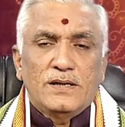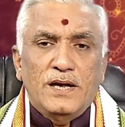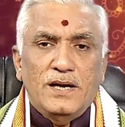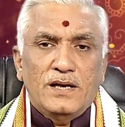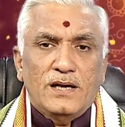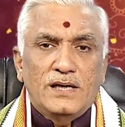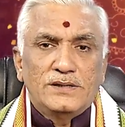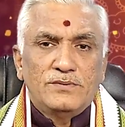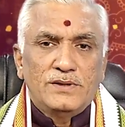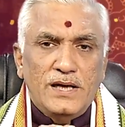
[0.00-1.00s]
கிணறு
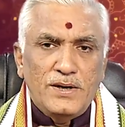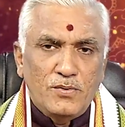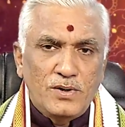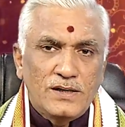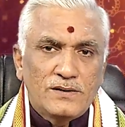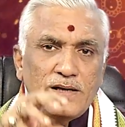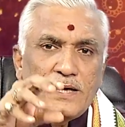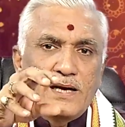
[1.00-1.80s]
காஞ்சி விட்டால் இன்னொரு இடத்துல